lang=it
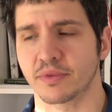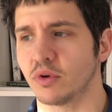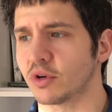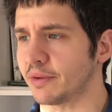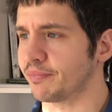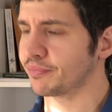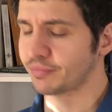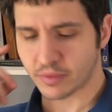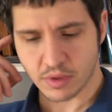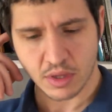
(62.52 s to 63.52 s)
Ora,
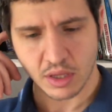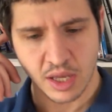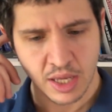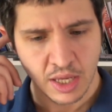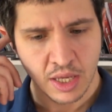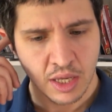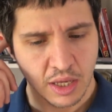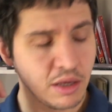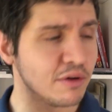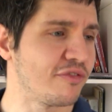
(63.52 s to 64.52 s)

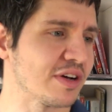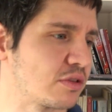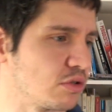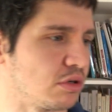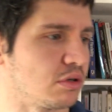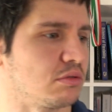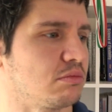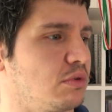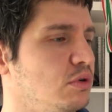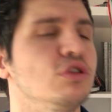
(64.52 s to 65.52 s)
io ho
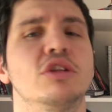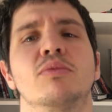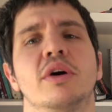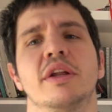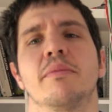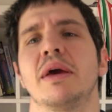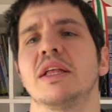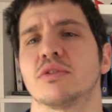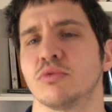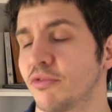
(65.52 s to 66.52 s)
fatto l'ultimo anno e
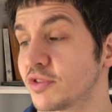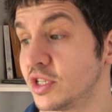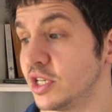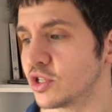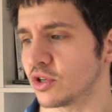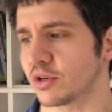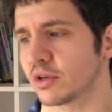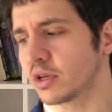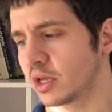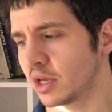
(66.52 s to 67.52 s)
mezzo un off season
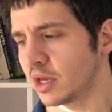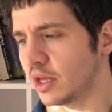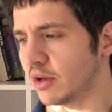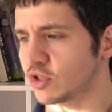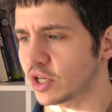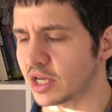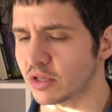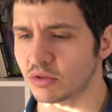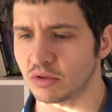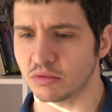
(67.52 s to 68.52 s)
e ho
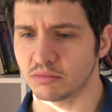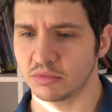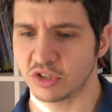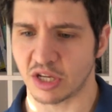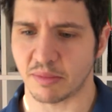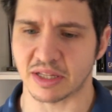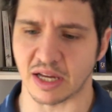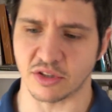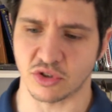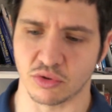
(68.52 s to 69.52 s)
cercato insieme ad
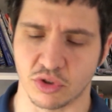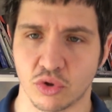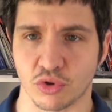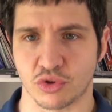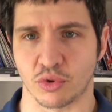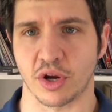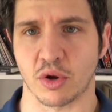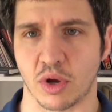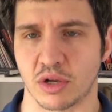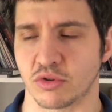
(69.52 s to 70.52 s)
Angelo di
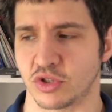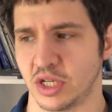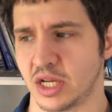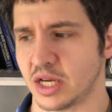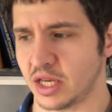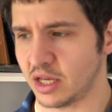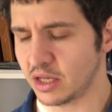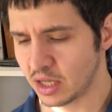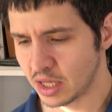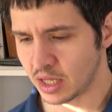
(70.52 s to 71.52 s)
costruire qualcosina
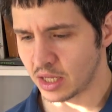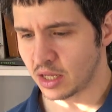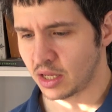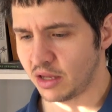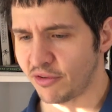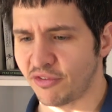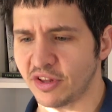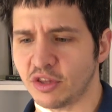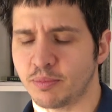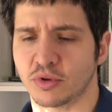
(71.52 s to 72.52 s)
e gli
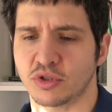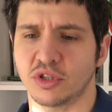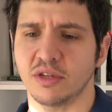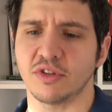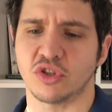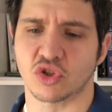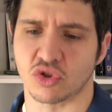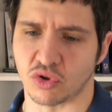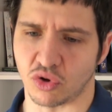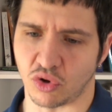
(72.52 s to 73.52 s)
effetti positivi ci
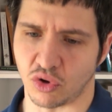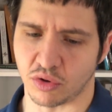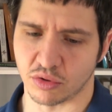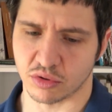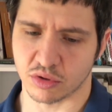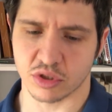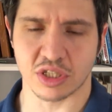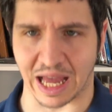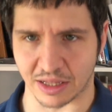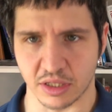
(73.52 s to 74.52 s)
sono
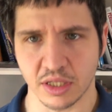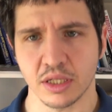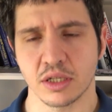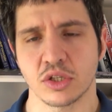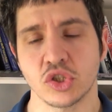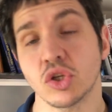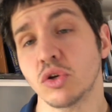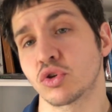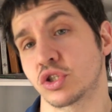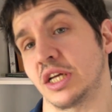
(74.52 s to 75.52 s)
stati,
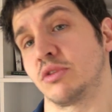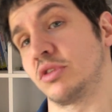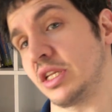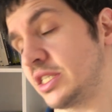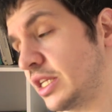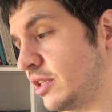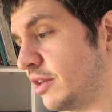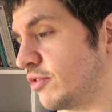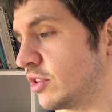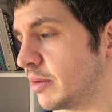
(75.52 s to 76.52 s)
sono stati utilizzati
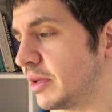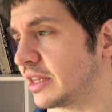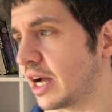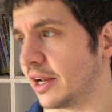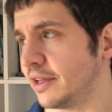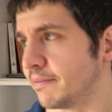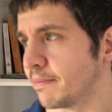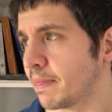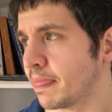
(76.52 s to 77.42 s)
dei fondamentali,